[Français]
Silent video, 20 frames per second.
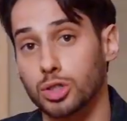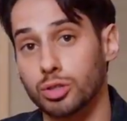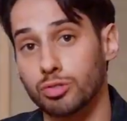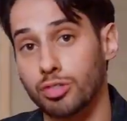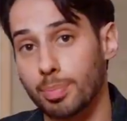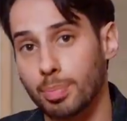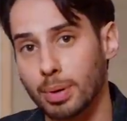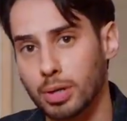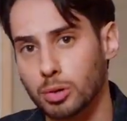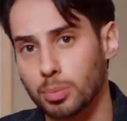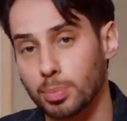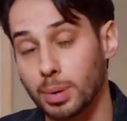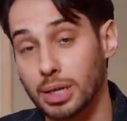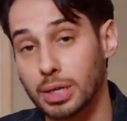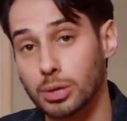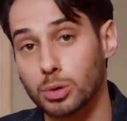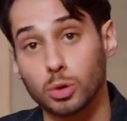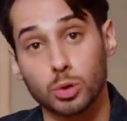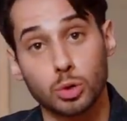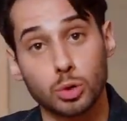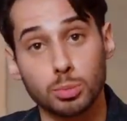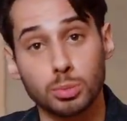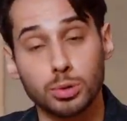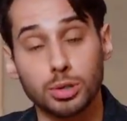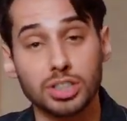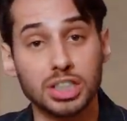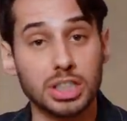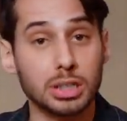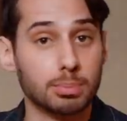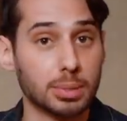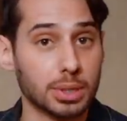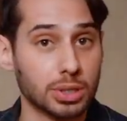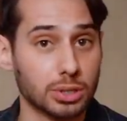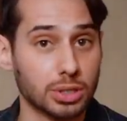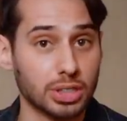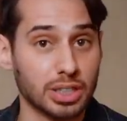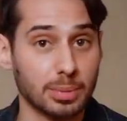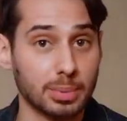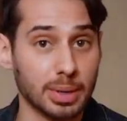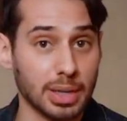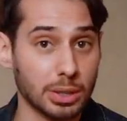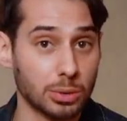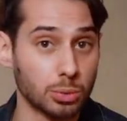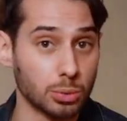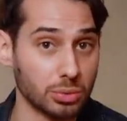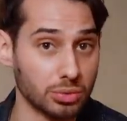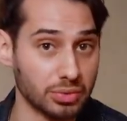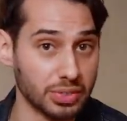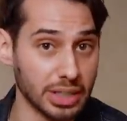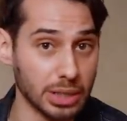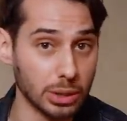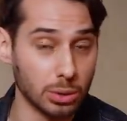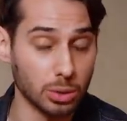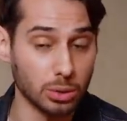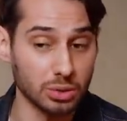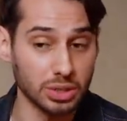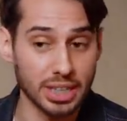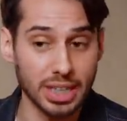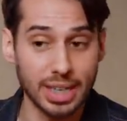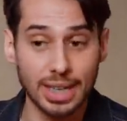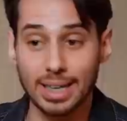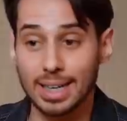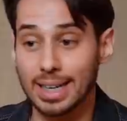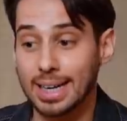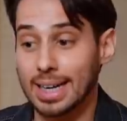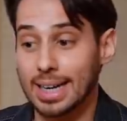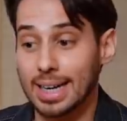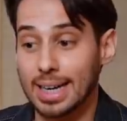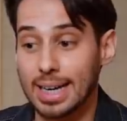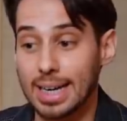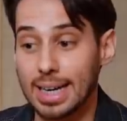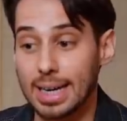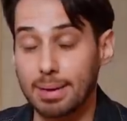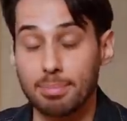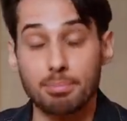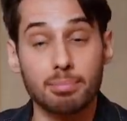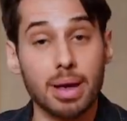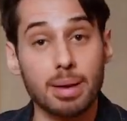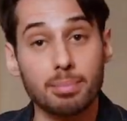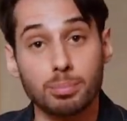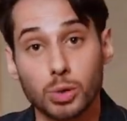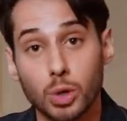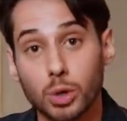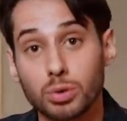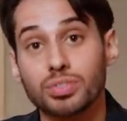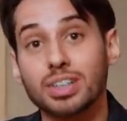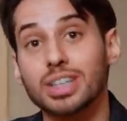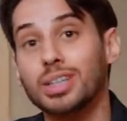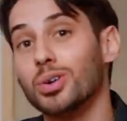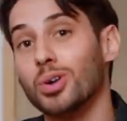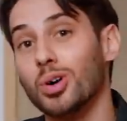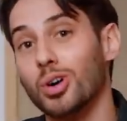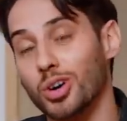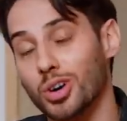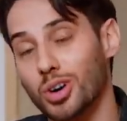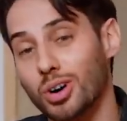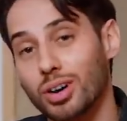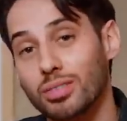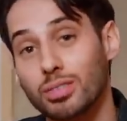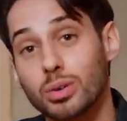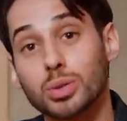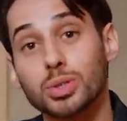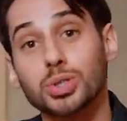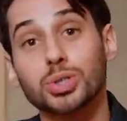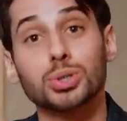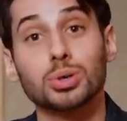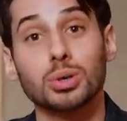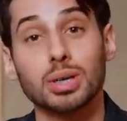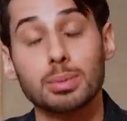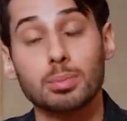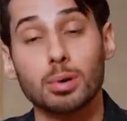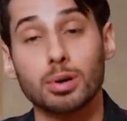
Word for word: je ne vais pas te parler de coupe de jean parce que ça mérite une vidéo entière et même d'autres vidéos encore avant sur les